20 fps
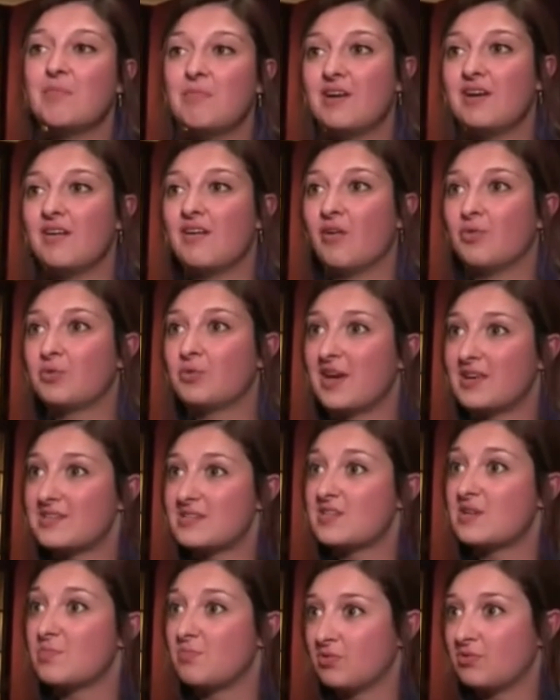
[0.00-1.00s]
Mais en tout cas,
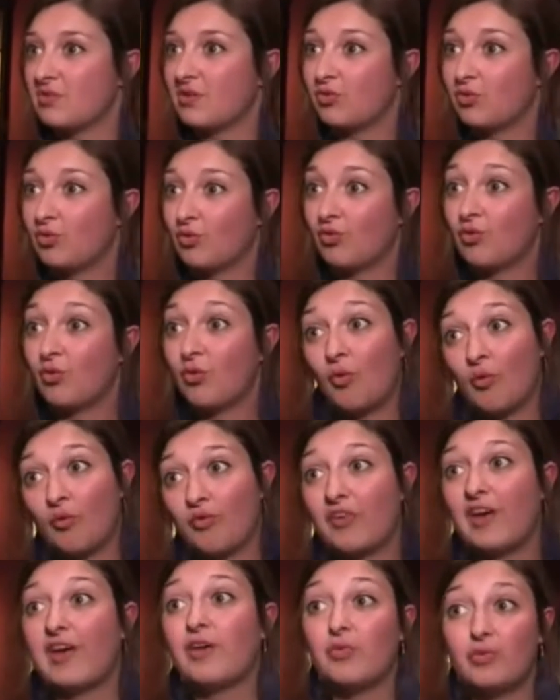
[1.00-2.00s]
si j'ai besoin de,
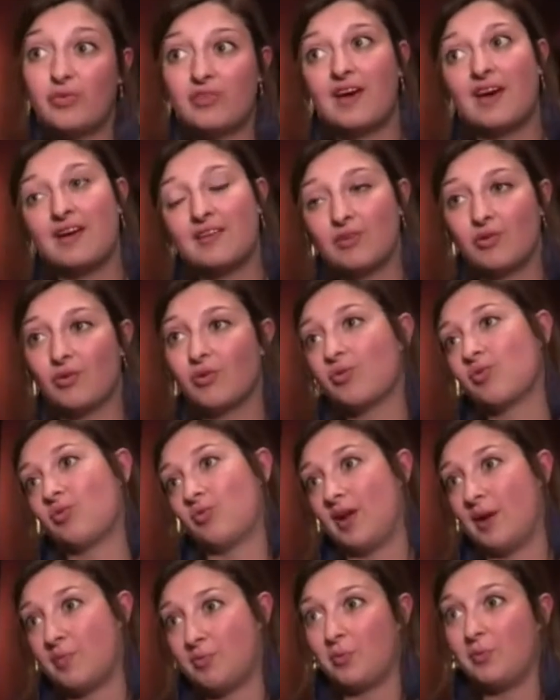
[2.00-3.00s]
conseils ou d'aide, eux
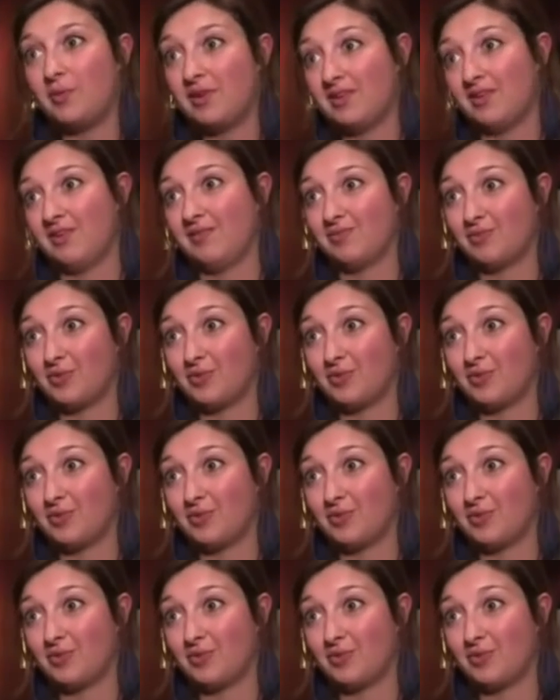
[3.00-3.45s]
seront là pour m'aider.